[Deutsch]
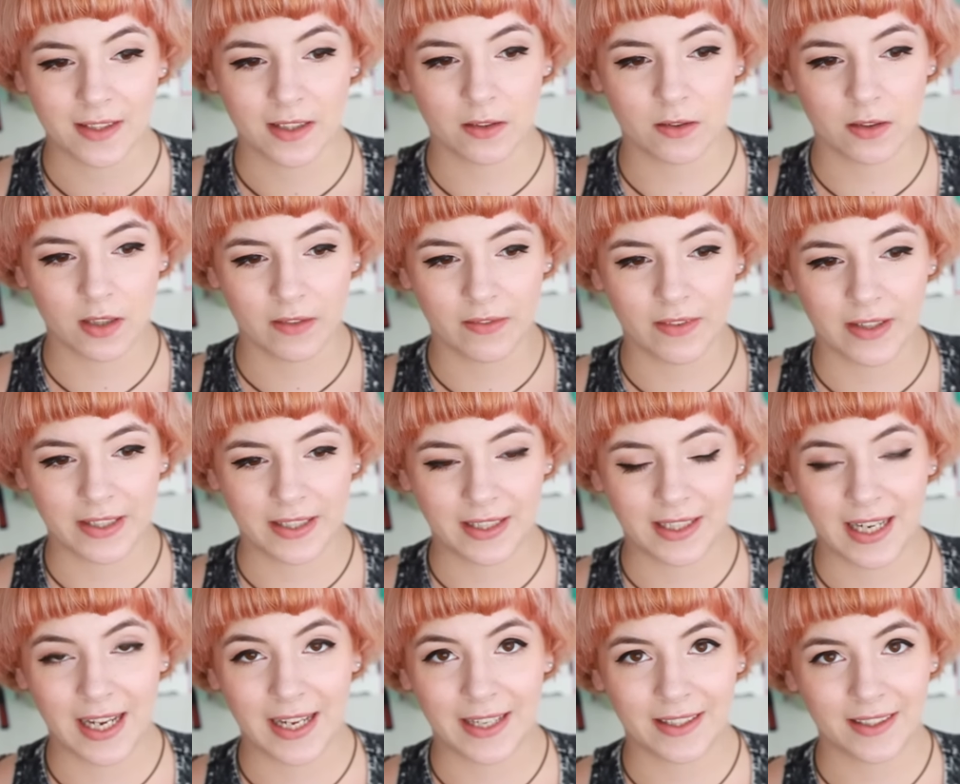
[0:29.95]
Also da waren
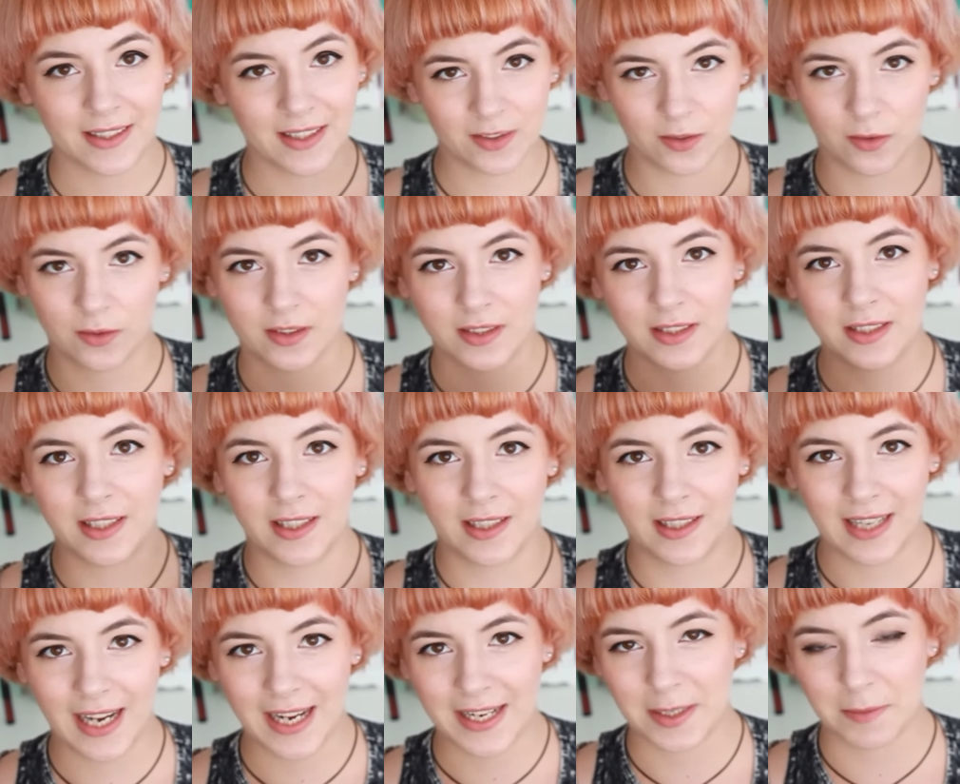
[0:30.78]
die gleich, also sind die
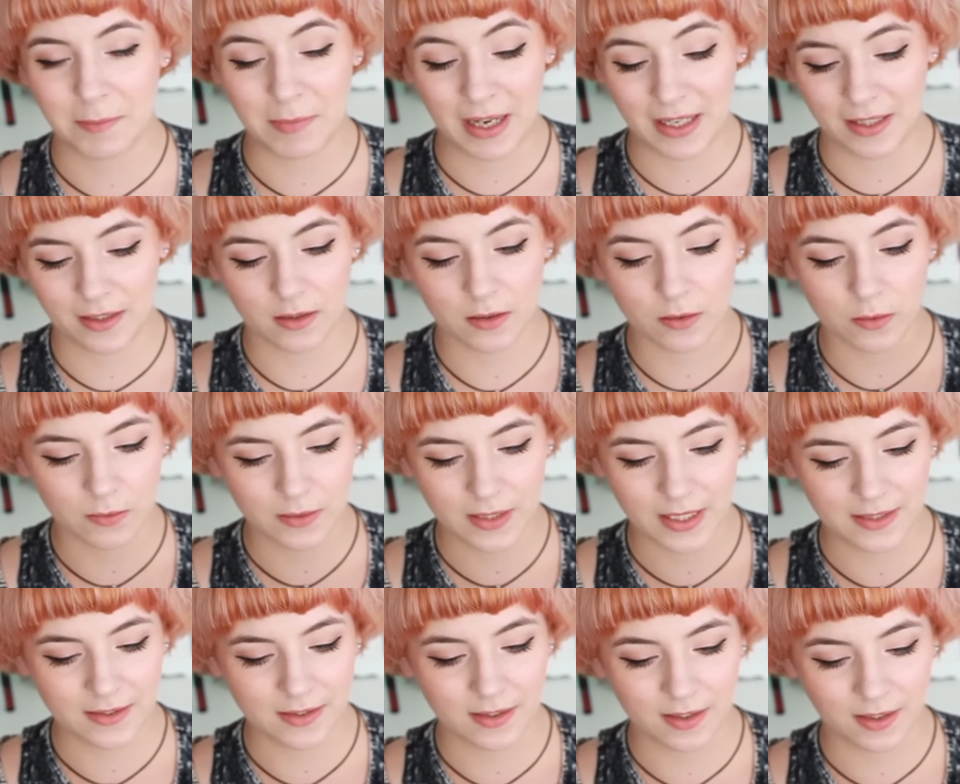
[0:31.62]
gleichen
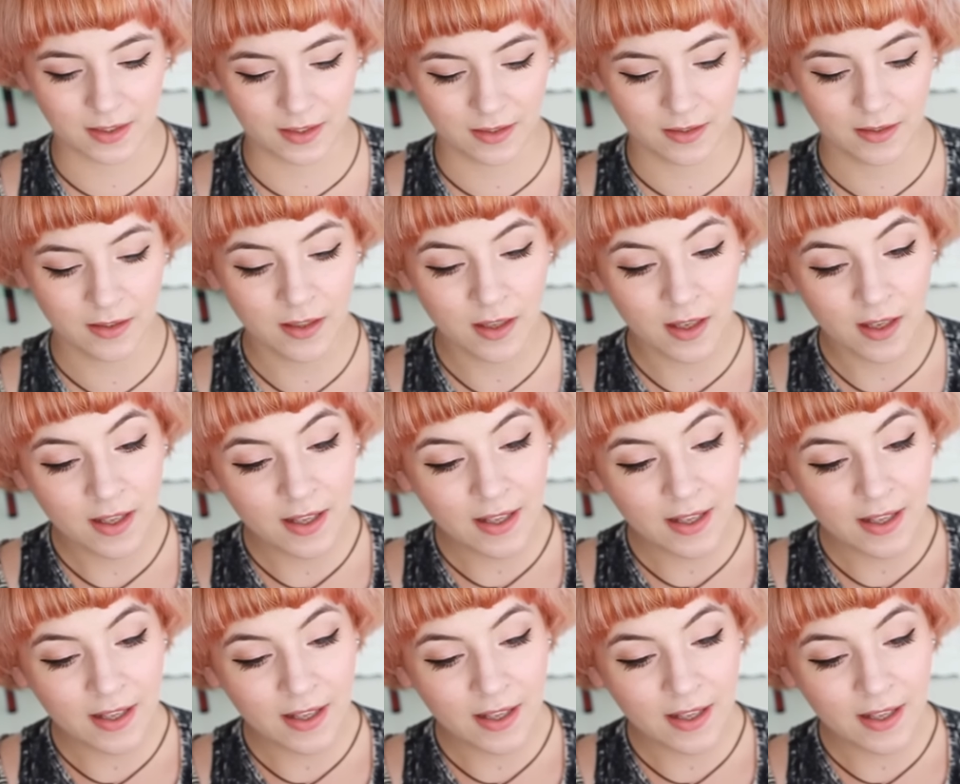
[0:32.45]
Badezusätze drin.